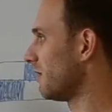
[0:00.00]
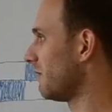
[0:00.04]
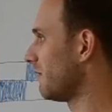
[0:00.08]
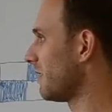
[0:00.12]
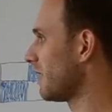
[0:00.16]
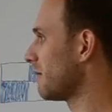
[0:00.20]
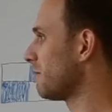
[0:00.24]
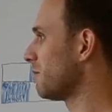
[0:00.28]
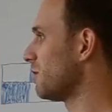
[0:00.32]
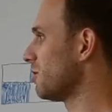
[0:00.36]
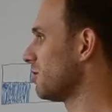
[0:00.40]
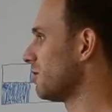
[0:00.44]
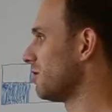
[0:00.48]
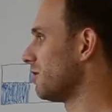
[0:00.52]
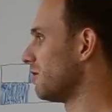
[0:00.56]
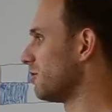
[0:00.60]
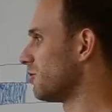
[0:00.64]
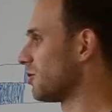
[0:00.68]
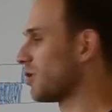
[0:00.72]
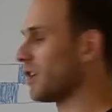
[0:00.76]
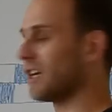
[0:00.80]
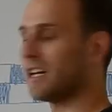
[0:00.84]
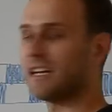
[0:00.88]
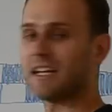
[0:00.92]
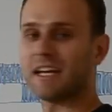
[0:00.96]
y, wiemy,
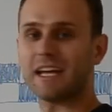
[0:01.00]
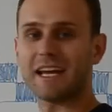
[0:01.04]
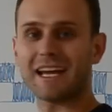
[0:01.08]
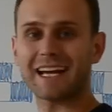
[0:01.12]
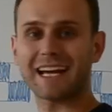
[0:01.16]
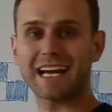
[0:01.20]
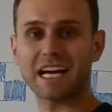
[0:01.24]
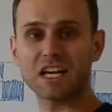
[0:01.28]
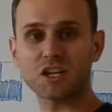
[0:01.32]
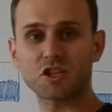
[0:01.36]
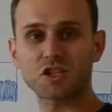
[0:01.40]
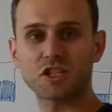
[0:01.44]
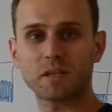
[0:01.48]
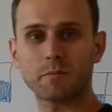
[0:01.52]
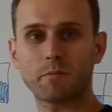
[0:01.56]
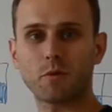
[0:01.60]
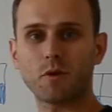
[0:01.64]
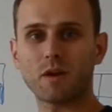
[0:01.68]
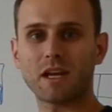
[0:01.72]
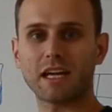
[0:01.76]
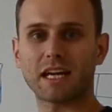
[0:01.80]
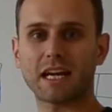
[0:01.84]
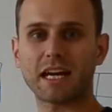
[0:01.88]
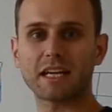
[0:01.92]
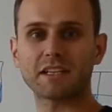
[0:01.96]
że każde
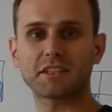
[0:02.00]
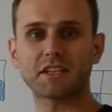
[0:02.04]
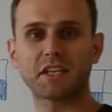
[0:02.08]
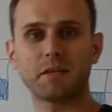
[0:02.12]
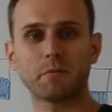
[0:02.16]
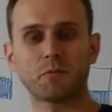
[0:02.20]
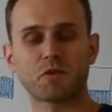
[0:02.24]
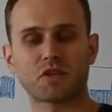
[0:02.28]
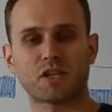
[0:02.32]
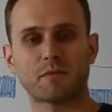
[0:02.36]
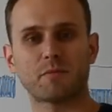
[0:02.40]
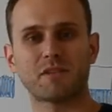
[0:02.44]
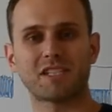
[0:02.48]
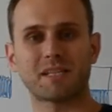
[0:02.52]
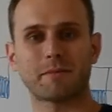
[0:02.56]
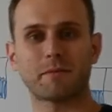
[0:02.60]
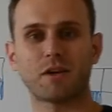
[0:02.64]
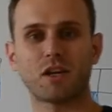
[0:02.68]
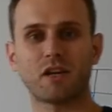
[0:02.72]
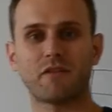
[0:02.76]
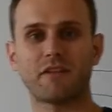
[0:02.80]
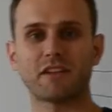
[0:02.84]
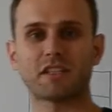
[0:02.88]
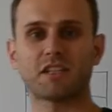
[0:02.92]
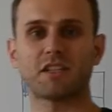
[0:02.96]
pole kartki możemy
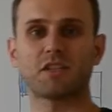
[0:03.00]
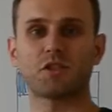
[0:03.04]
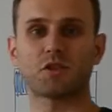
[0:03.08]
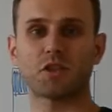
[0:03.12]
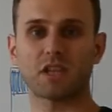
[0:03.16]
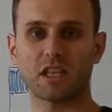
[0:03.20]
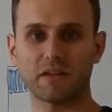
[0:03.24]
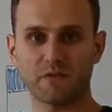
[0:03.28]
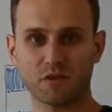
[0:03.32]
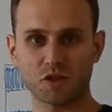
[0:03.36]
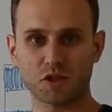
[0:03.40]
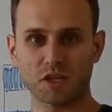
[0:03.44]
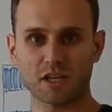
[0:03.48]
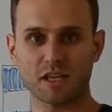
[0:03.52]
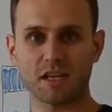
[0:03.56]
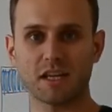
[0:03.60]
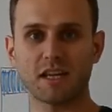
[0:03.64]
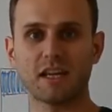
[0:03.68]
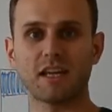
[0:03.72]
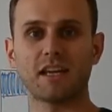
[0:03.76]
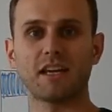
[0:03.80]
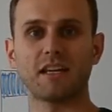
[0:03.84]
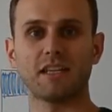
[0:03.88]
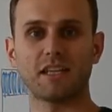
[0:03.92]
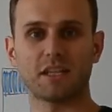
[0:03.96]
zamalować co najwyżej
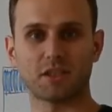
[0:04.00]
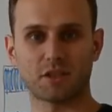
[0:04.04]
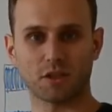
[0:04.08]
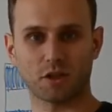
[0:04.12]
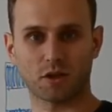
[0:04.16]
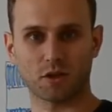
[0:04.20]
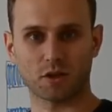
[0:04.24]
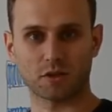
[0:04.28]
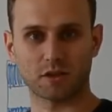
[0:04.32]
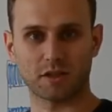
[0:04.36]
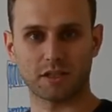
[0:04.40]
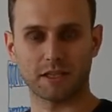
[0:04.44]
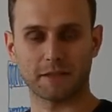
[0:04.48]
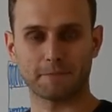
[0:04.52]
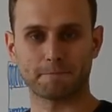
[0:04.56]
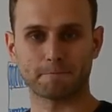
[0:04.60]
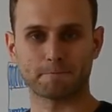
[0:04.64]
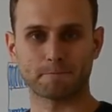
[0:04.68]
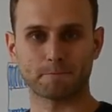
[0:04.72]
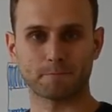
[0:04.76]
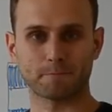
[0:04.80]
jednokrotnie.